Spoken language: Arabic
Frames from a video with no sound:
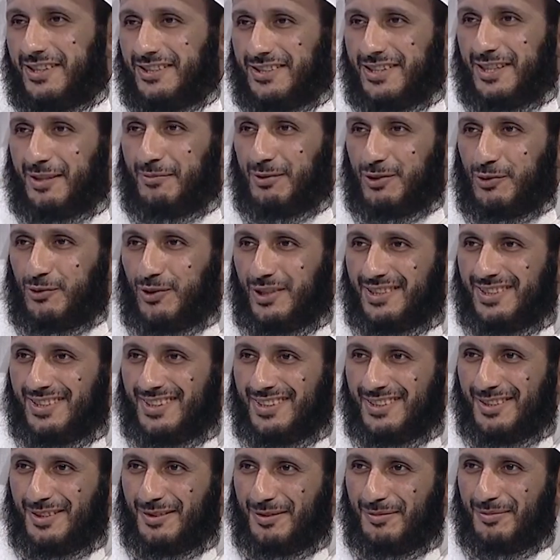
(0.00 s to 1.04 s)
نجرب
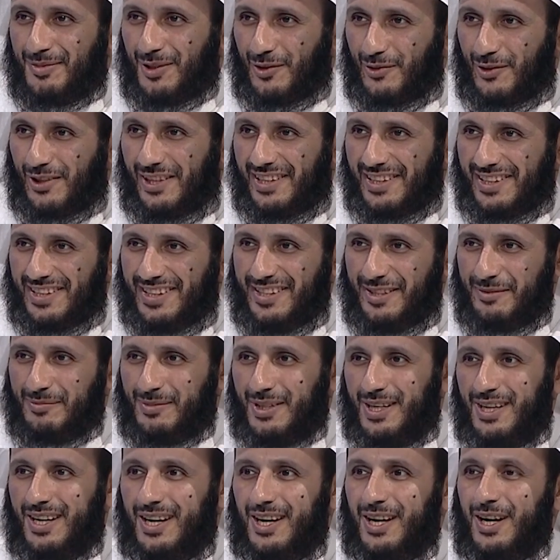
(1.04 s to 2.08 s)
اصواتنا بالقران الكريم
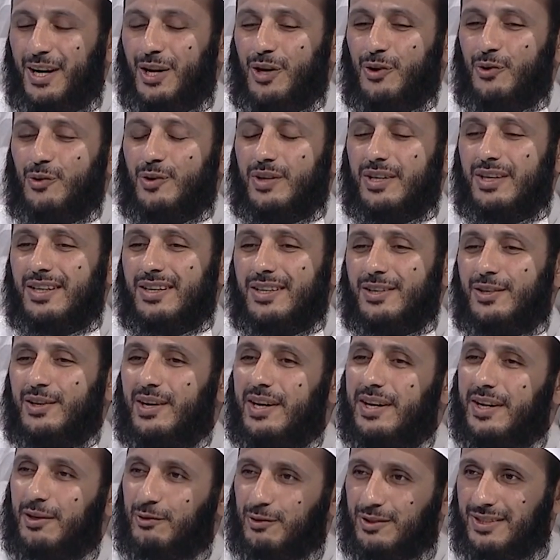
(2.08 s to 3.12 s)

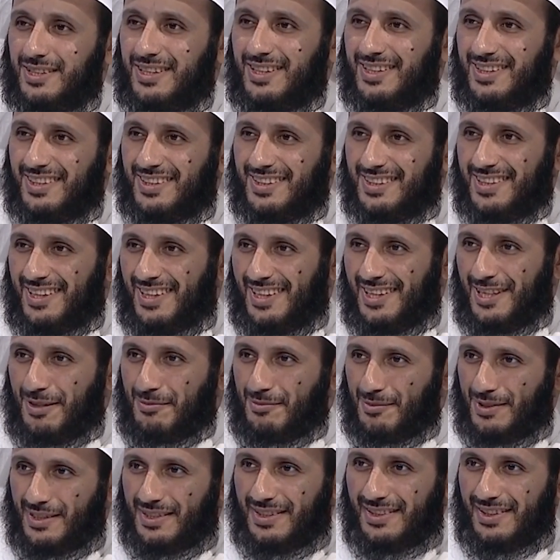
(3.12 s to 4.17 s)
وكلنا ودنا
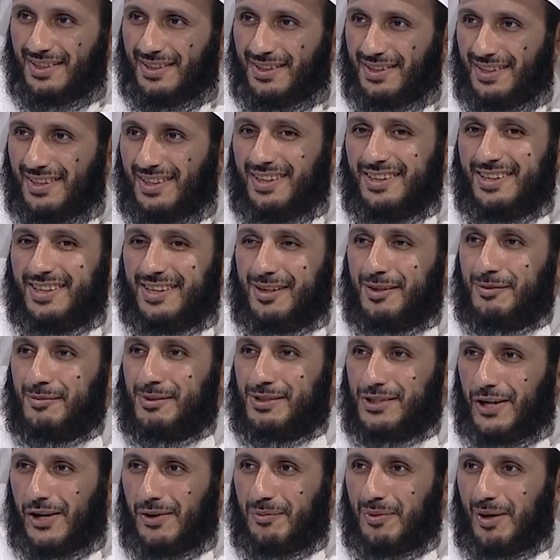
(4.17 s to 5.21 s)
نتعلم احيانا
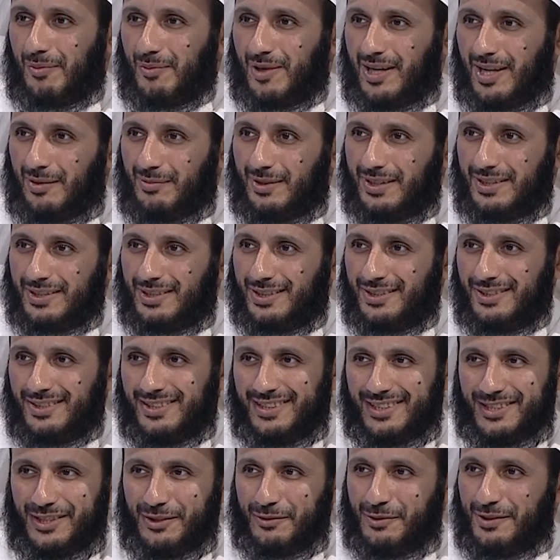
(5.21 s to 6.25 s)
شيء من المقامات
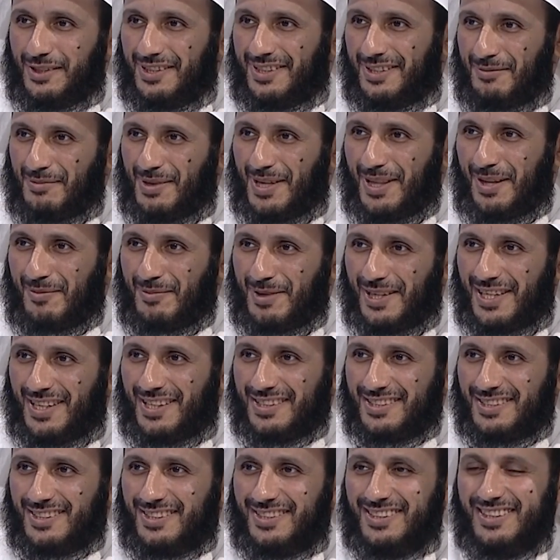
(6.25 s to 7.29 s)
اذا شفنا بعض
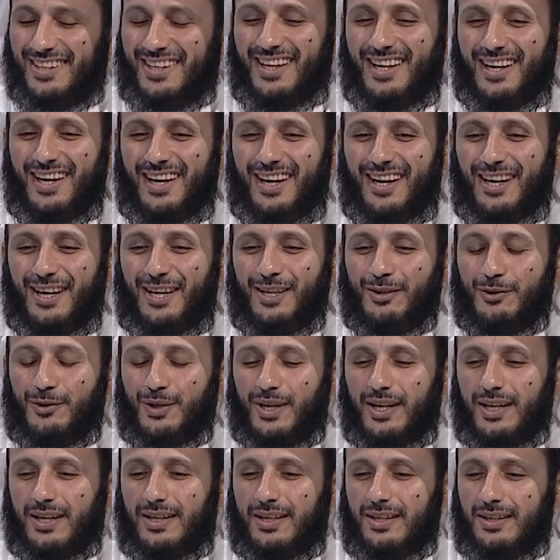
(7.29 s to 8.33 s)
المقاطع
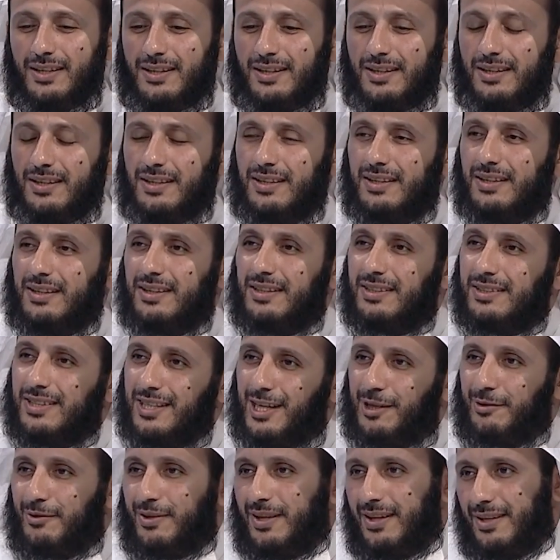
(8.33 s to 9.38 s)
ولكن
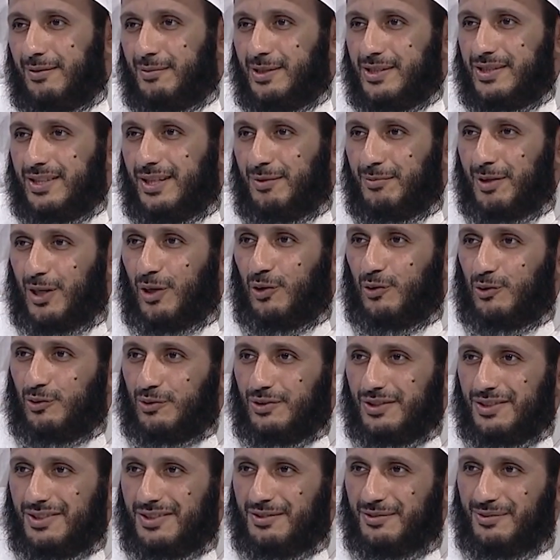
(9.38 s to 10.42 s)
تعرف هذا مجال
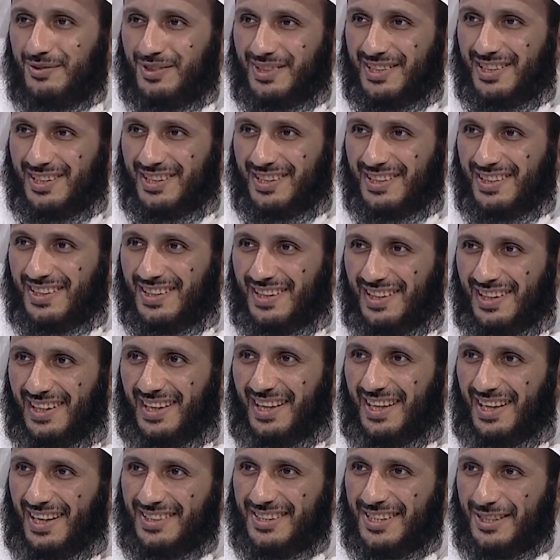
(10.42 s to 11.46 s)
مخلوط فيه
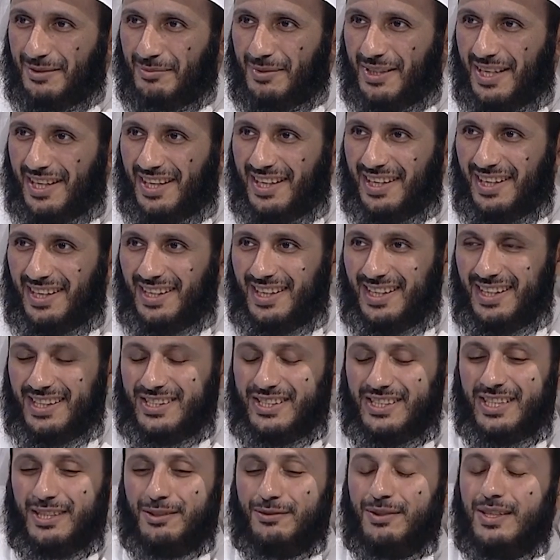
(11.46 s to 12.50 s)
عدد من
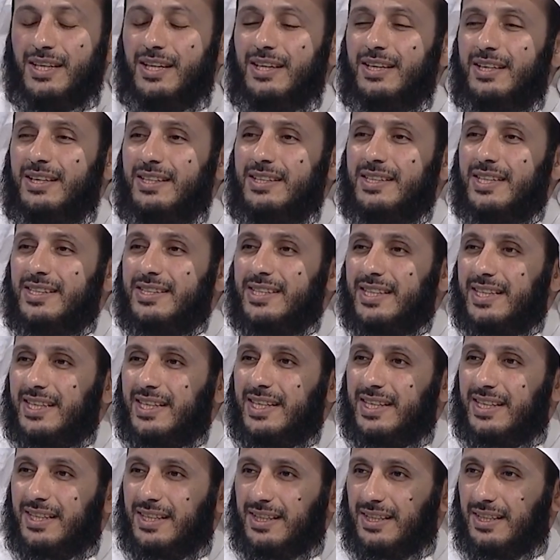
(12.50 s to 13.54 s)
الاشياء فاحنا
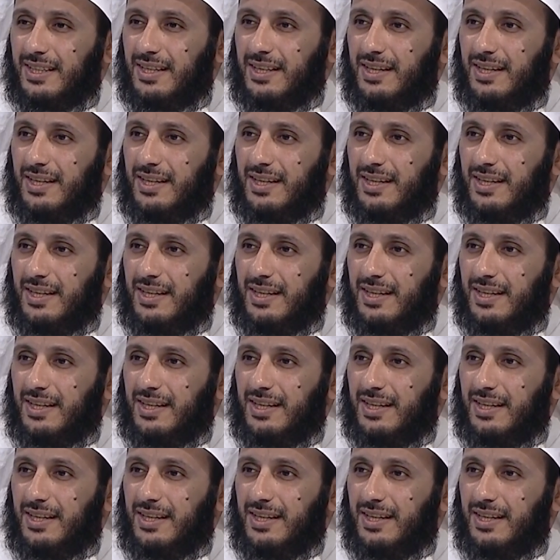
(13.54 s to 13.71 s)
انتقينا